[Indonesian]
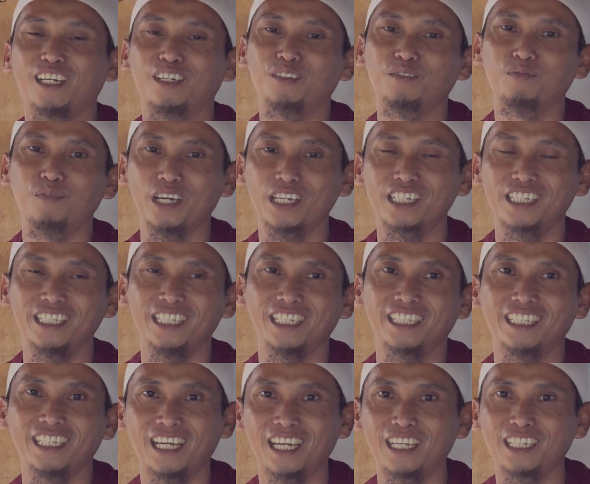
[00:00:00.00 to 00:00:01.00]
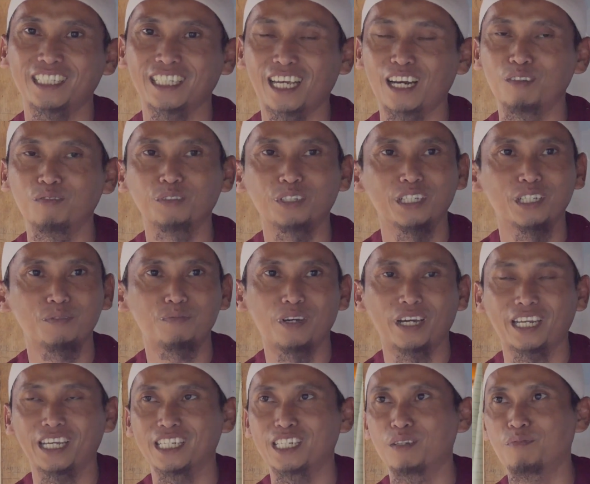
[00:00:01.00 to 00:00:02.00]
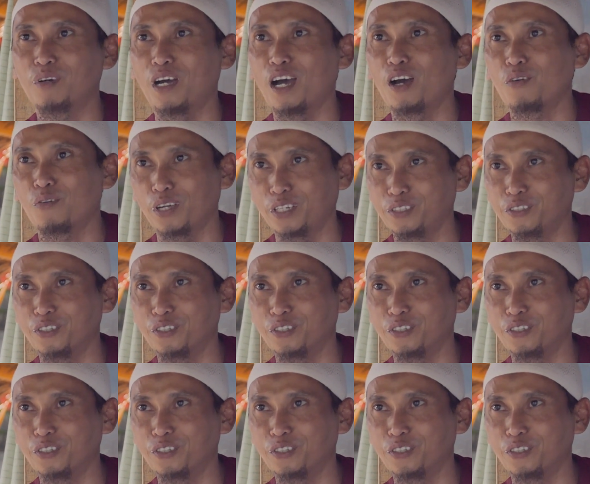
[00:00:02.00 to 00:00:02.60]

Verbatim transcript: yang masjidnya sekarang mungkin dipakai sama Ahwat